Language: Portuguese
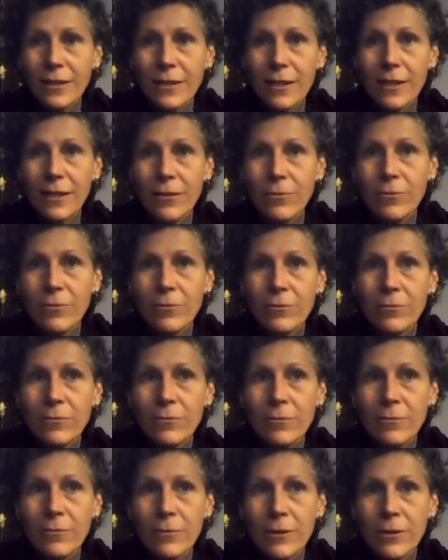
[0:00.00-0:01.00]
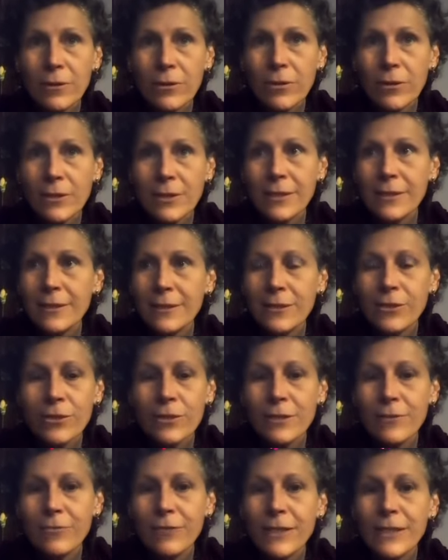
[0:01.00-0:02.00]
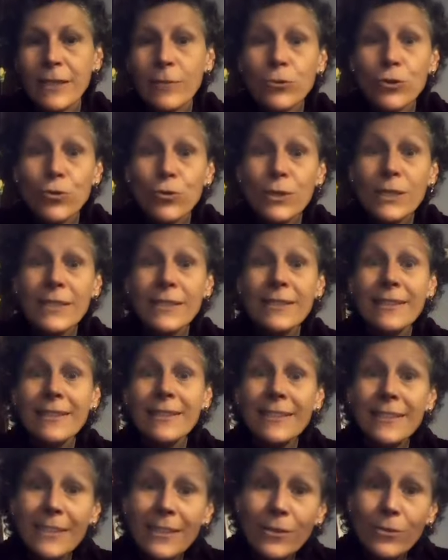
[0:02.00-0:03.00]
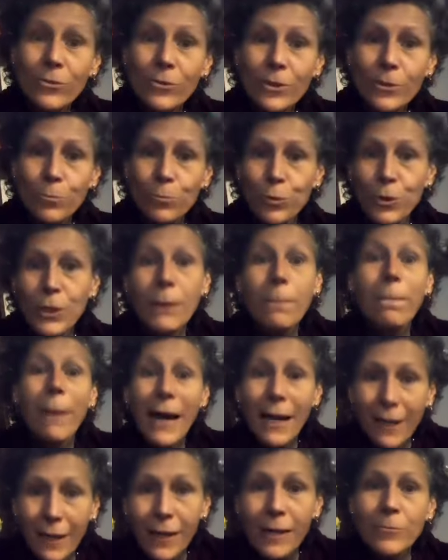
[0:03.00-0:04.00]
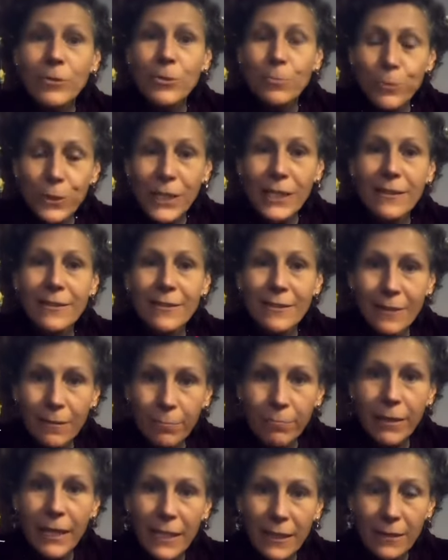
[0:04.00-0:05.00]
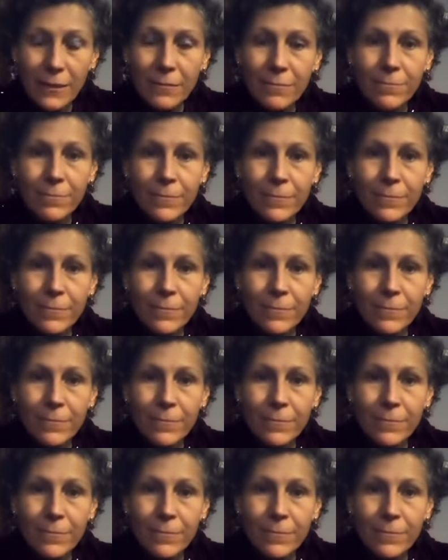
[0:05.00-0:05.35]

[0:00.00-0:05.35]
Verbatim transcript: É um, nós, nós vendemos os ensinos porque pagamos por eles também.